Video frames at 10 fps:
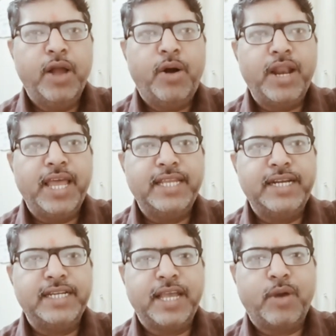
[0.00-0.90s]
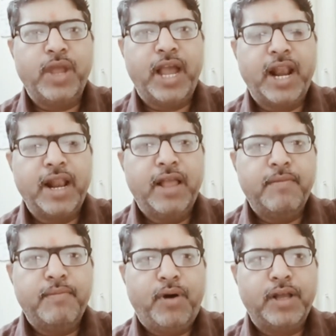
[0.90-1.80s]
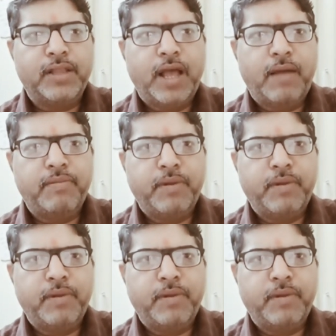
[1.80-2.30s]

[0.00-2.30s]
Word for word: और एजेंट से कोई अगर बहुत